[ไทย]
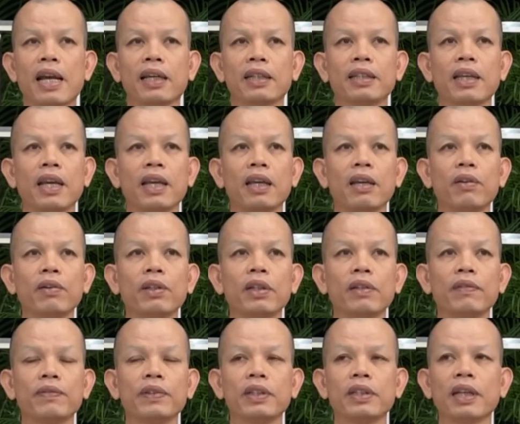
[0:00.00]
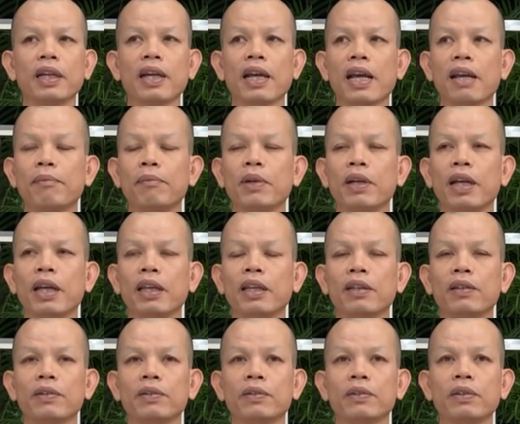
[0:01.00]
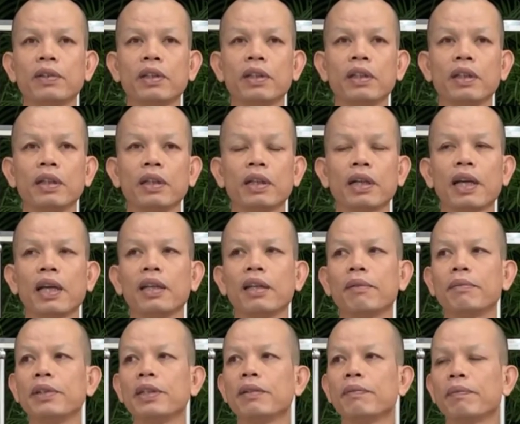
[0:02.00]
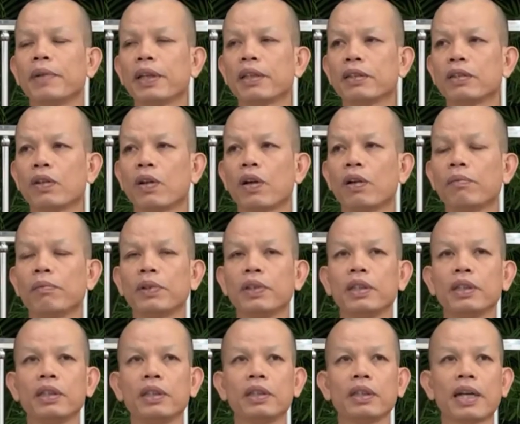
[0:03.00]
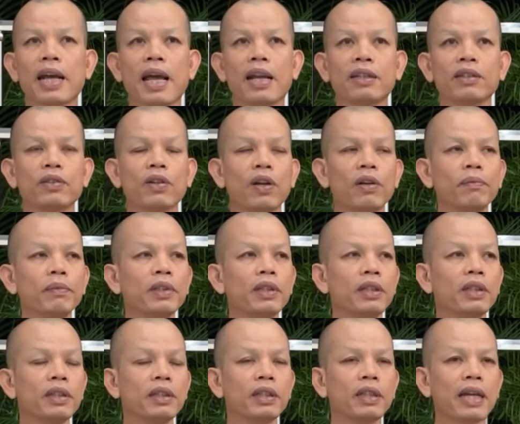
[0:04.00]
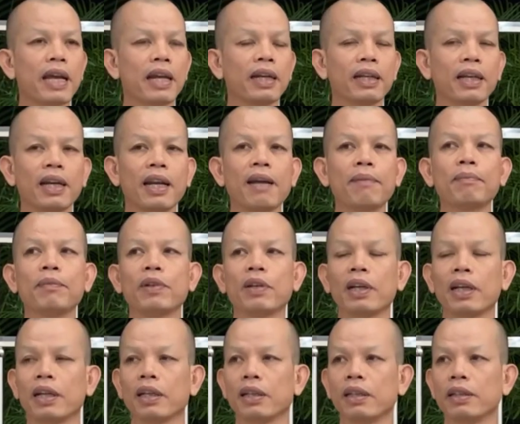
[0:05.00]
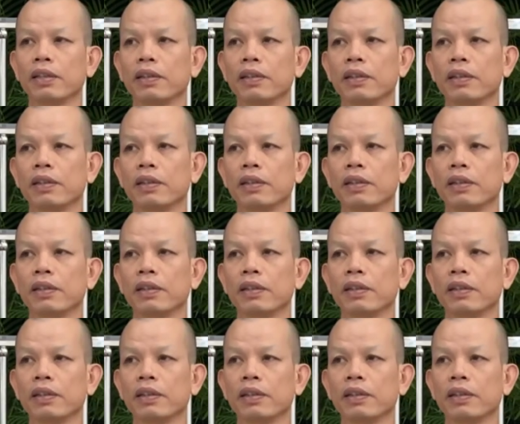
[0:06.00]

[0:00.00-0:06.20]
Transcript: ถ้าหากใจเขายังฝึกยังหัดบ่ได้อยู่ก็จะพึ่งไปสอนผู้อื่น การสอนผู้อื่นคือการกระทำเท่านั้น